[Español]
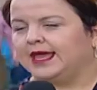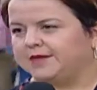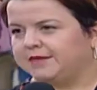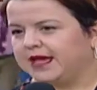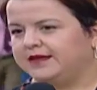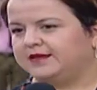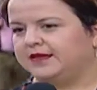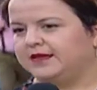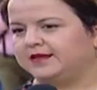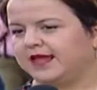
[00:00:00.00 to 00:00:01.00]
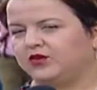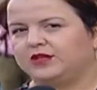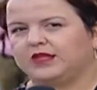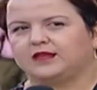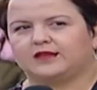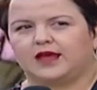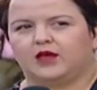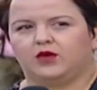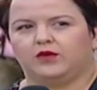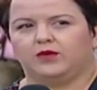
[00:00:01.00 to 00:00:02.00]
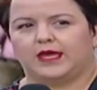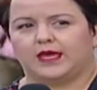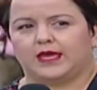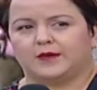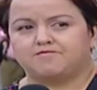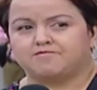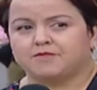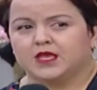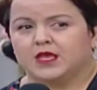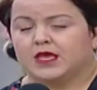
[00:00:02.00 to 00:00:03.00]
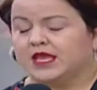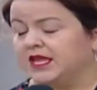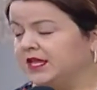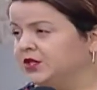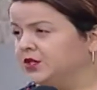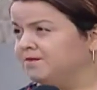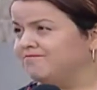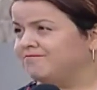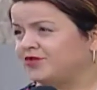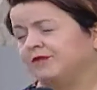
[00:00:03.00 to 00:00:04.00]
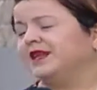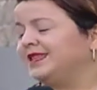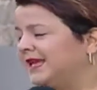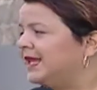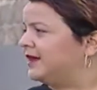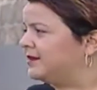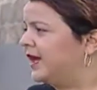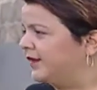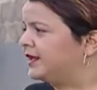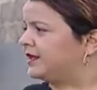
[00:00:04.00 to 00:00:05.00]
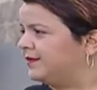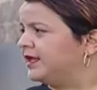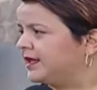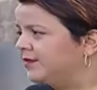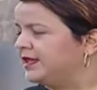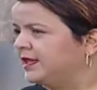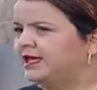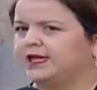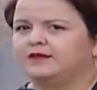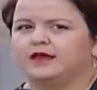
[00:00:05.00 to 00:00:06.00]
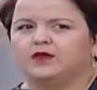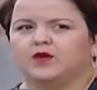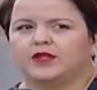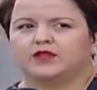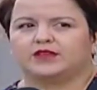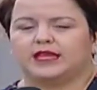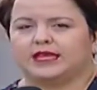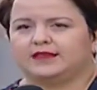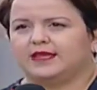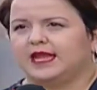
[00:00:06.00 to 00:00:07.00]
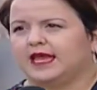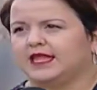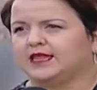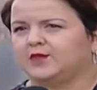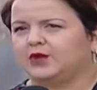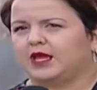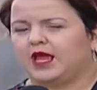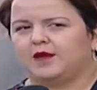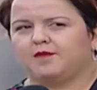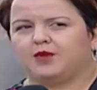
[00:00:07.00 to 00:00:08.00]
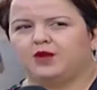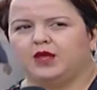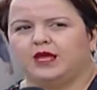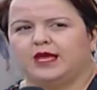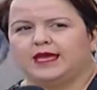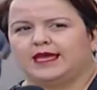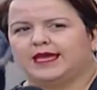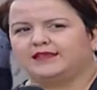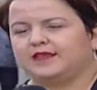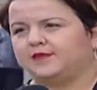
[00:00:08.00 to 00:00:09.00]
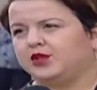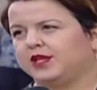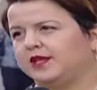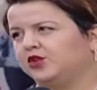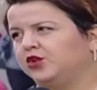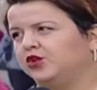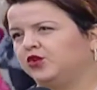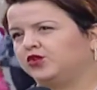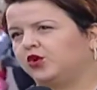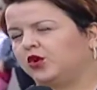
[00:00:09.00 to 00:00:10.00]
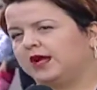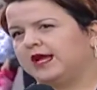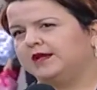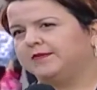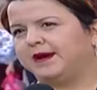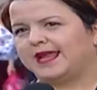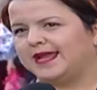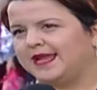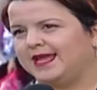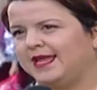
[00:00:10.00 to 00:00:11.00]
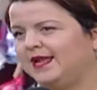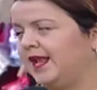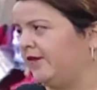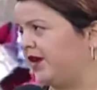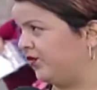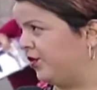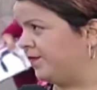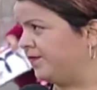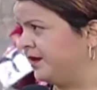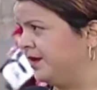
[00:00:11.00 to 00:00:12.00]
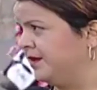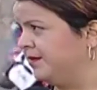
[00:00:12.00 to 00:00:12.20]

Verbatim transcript: Además, se han utilizado, eh, son mentiras, abiertamente mentiras, cuando se le dice a la gente, por ejemplo, que este proyecto no toca para nada la evasión,